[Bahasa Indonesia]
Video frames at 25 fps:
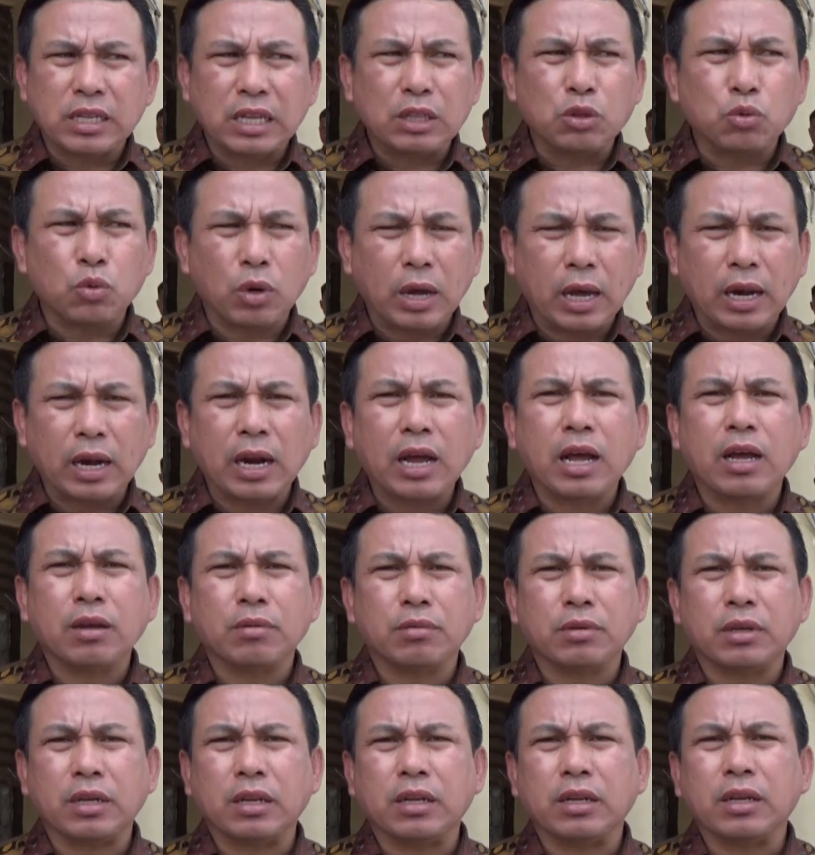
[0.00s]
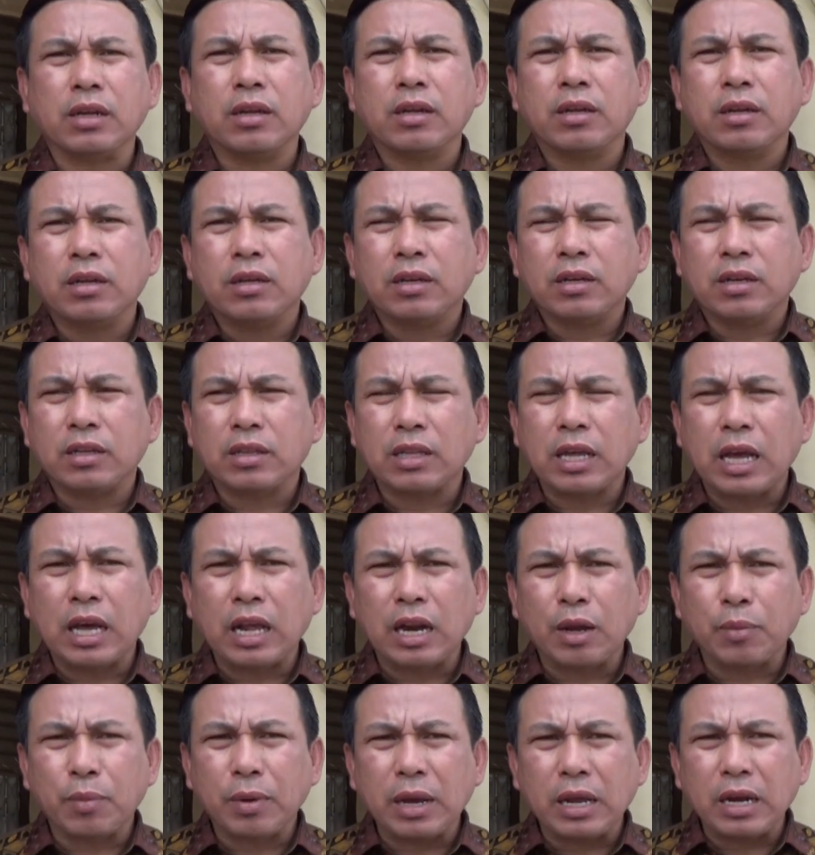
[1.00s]
satu arah. Kita
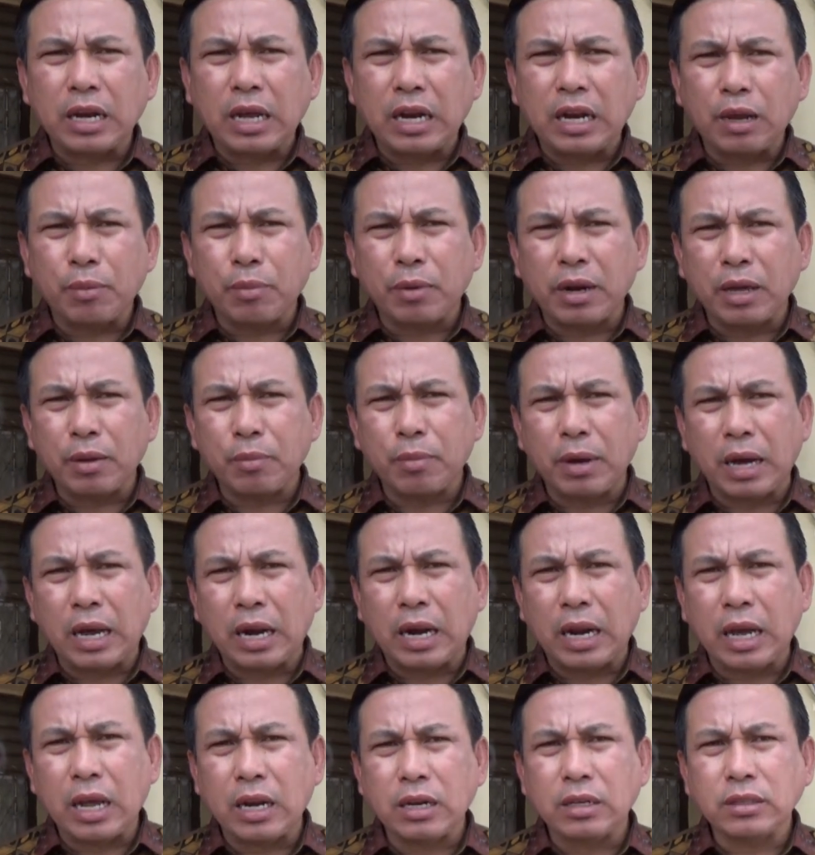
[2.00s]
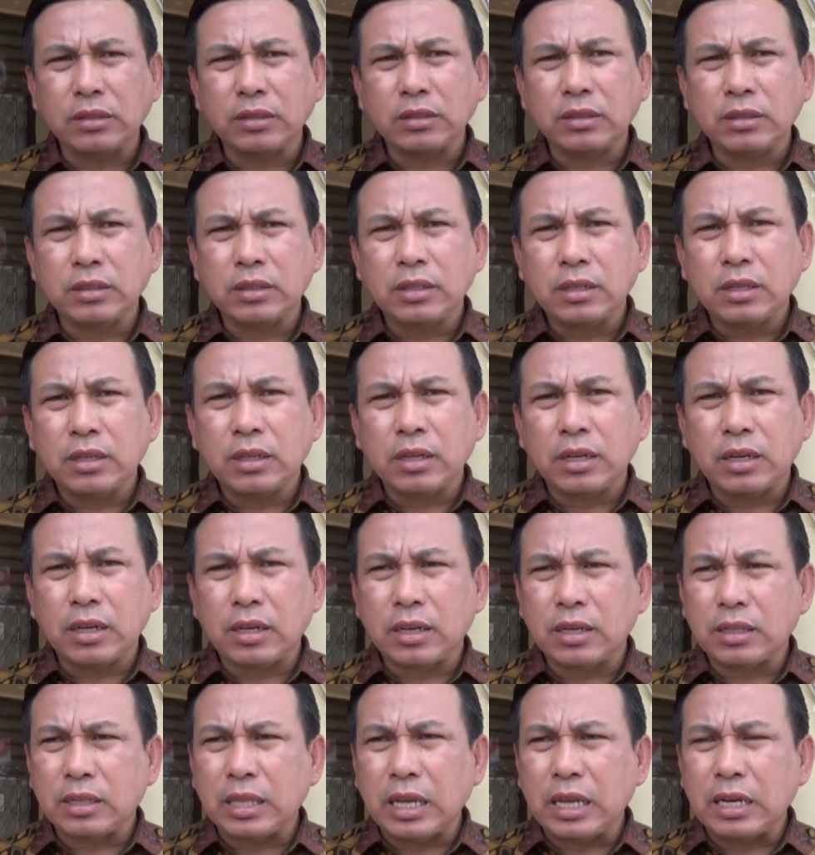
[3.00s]
harapkan ada pelebaran.
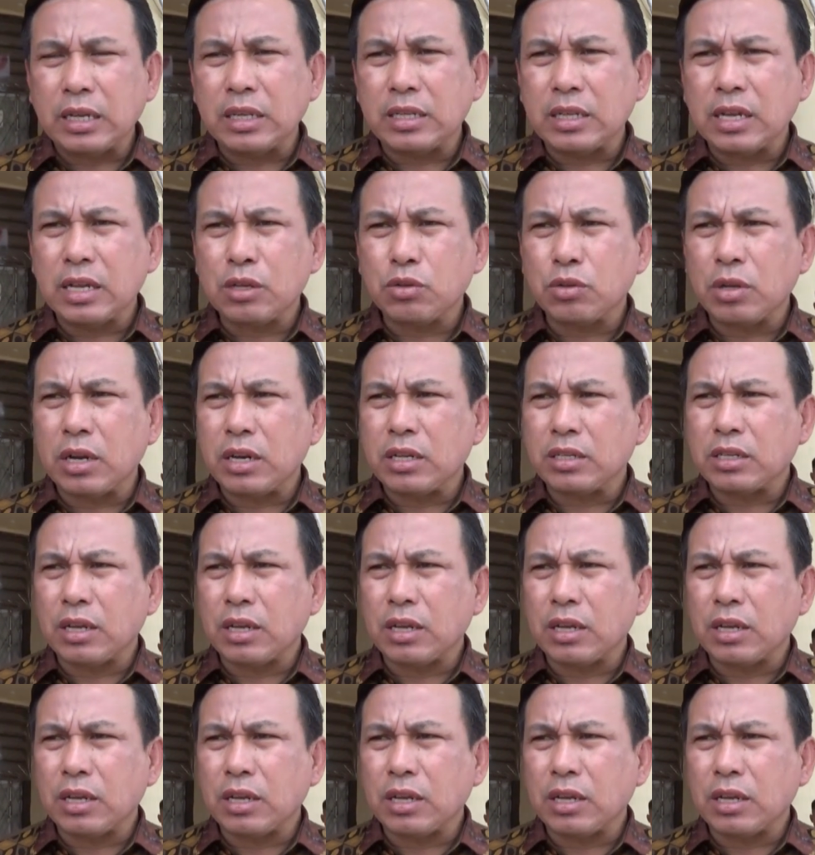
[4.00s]
Uh, tadinya sudah